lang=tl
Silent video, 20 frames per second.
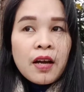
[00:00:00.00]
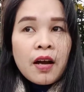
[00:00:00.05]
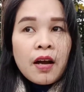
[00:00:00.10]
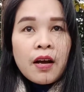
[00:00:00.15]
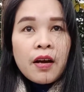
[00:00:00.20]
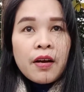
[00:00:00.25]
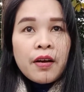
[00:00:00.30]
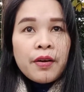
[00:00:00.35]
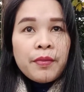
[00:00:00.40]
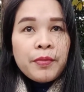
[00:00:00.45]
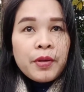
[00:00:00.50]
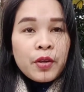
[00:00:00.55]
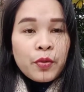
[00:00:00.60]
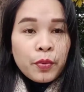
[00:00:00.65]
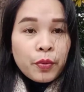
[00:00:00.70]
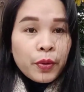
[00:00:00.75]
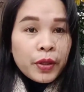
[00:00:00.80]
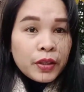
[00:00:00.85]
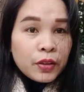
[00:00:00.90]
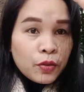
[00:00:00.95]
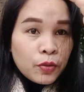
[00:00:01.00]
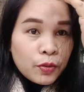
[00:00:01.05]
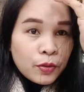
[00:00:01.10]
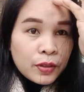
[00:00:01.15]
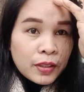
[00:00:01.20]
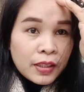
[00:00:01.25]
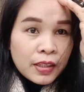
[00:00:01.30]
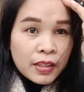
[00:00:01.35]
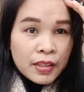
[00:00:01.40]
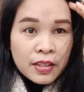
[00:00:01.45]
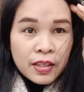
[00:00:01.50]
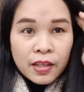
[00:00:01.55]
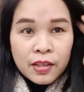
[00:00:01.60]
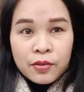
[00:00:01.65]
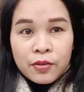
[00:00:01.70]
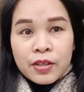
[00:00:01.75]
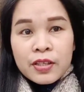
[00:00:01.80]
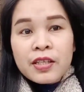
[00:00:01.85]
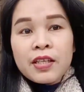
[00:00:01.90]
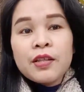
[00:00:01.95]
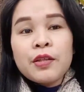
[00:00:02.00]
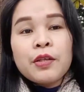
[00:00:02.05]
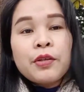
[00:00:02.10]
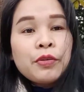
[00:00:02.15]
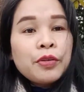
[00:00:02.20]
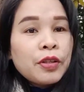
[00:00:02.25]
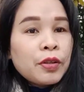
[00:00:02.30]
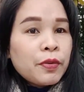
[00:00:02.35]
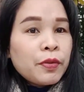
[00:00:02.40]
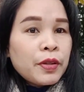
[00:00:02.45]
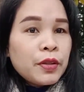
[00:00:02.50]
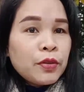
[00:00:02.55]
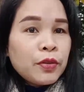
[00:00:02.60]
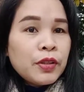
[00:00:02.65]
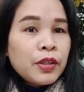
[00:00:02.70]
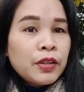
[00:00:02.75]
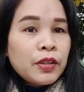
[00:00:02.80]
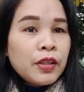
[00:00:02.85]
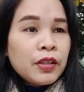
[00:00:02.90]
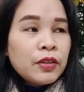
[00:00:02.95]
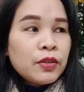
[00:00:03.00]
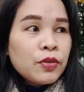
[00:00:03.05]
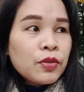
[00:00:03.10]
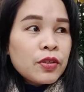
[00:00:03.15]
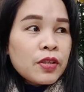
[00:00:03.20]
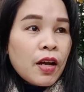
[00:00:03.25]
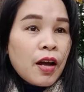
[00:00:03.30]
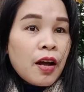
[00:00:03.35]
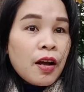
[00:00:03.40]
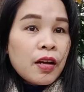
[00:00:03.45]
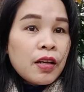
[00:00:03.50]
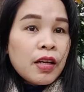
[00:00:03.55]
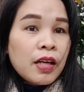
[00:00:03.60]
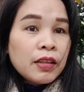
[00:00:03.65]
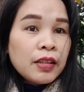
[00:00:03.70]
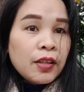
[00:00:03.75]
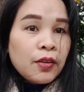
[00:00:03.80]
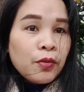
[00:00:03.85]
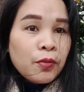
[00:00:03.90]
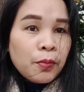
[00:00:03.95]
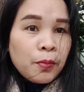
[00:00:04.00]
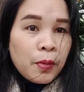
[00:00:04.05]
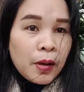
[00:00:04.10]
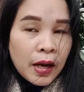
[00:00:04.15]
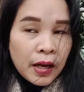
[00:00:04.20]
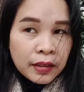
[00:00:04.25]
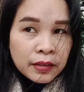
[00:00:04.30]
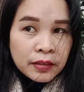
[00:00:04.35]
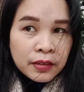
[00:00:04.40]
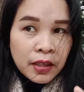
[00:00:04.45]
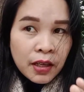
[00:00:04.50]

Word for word: Um, ipukwento ko na lang sa inyo kasi hindi ko nakwento din ito sa dati kong vlog.